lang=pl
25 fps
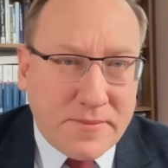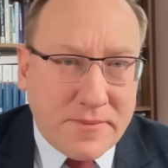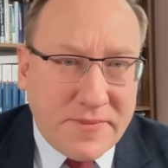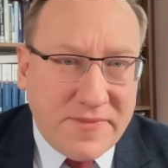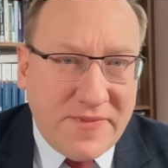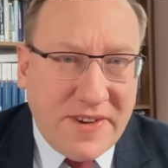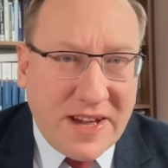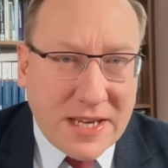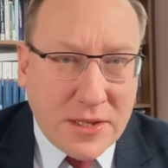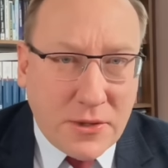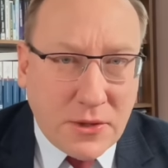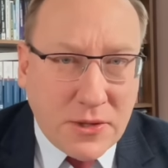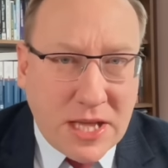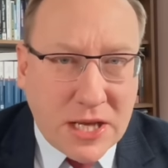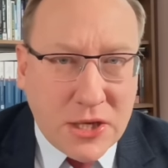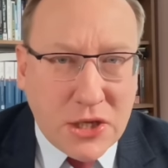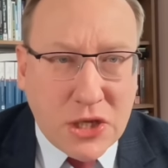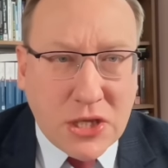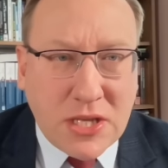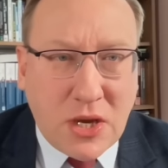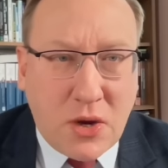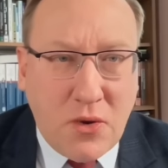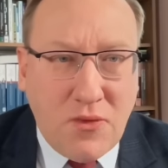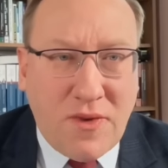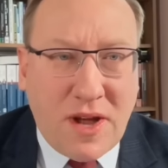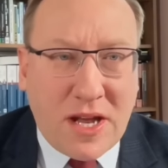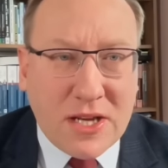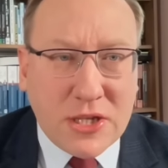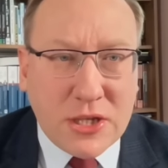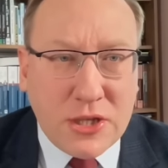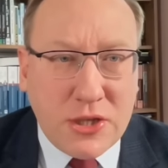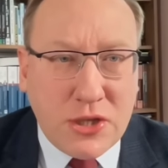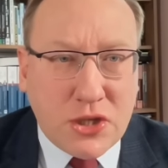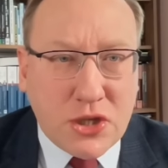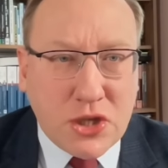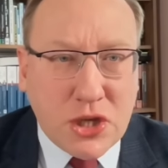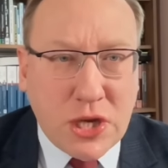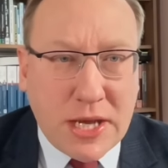Warto także
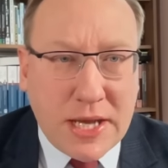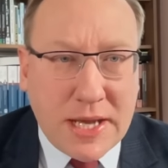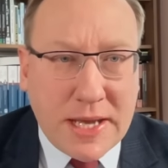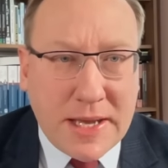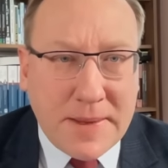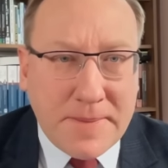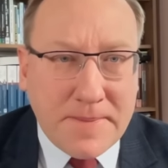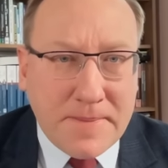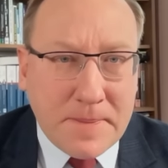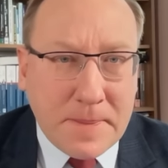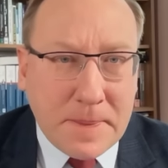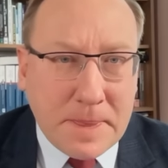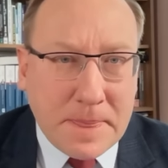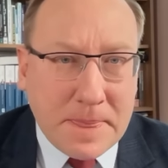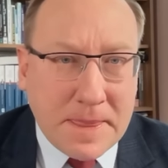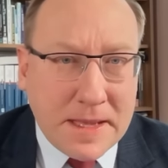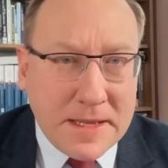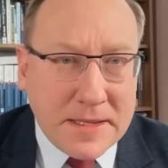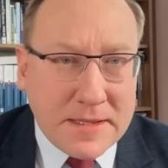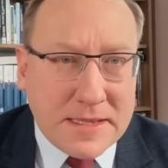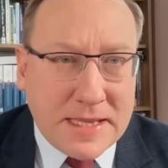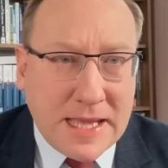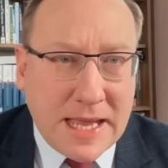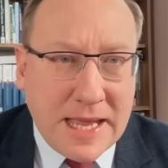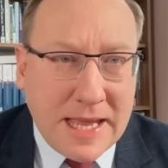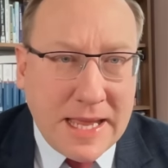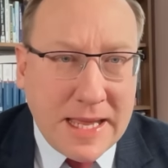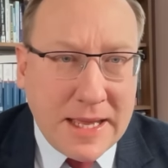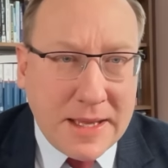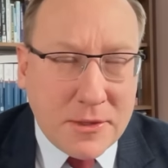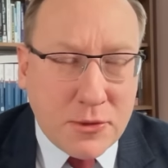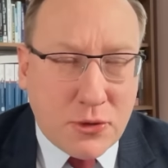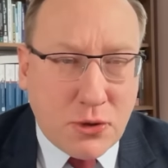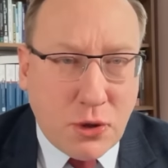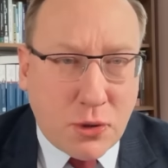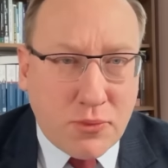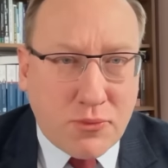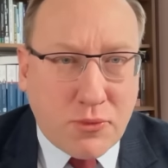zauważyć, że mm, te,
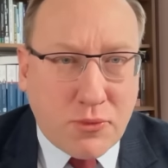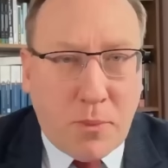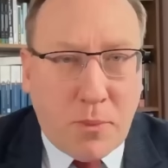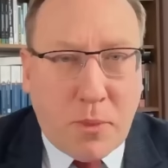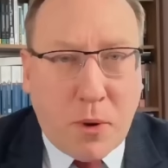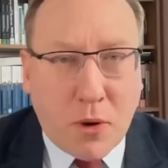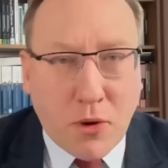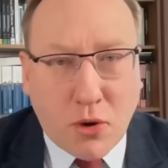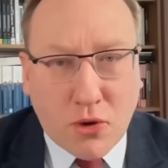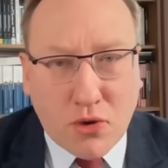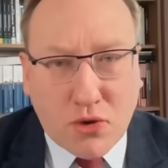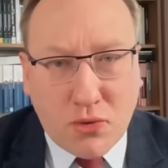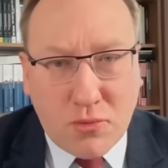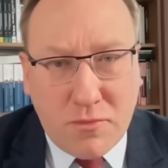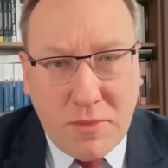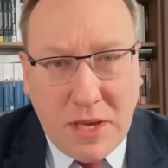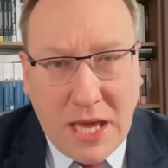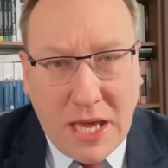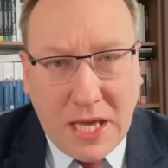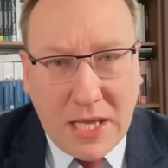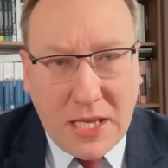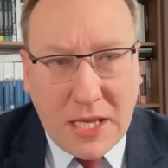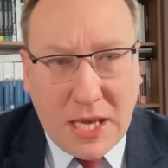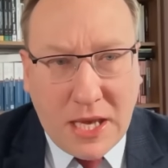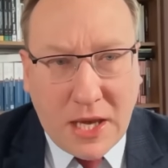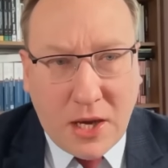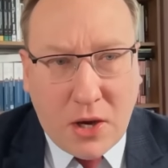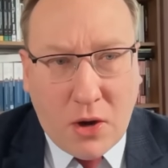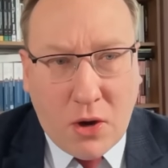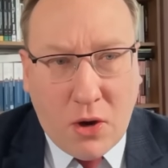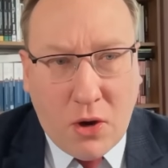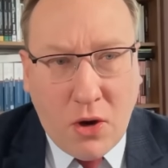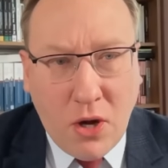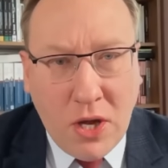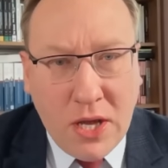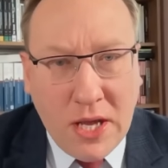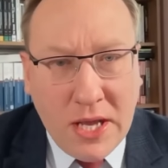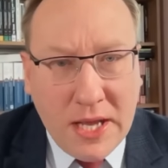to, porozumienie
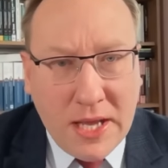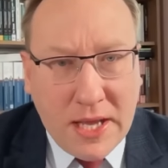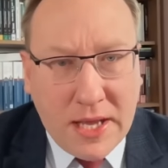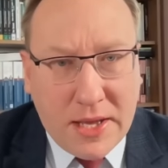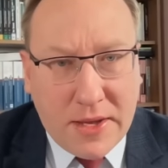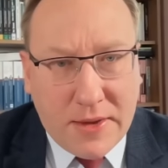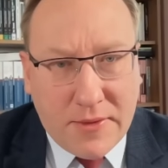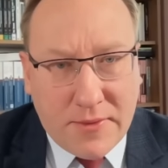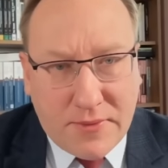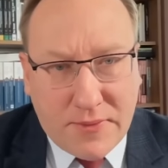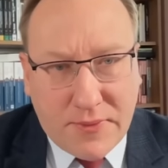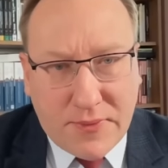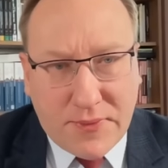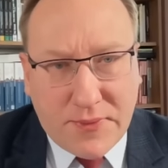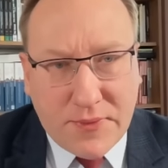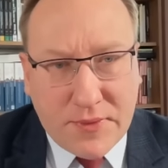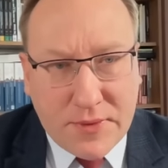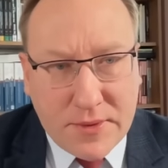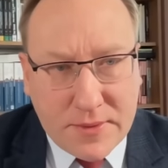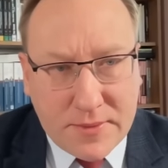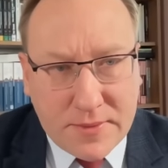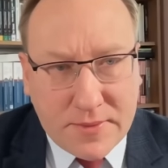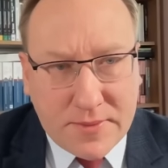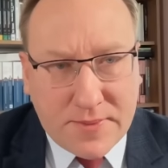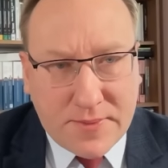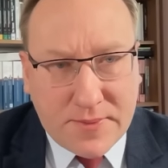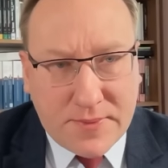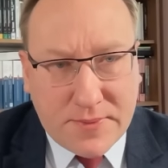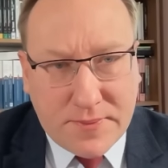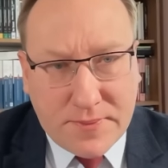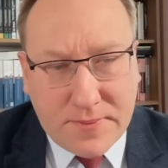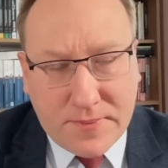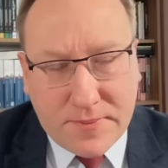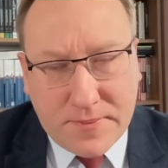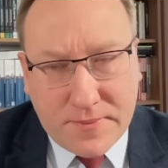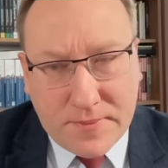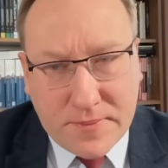o e, w, w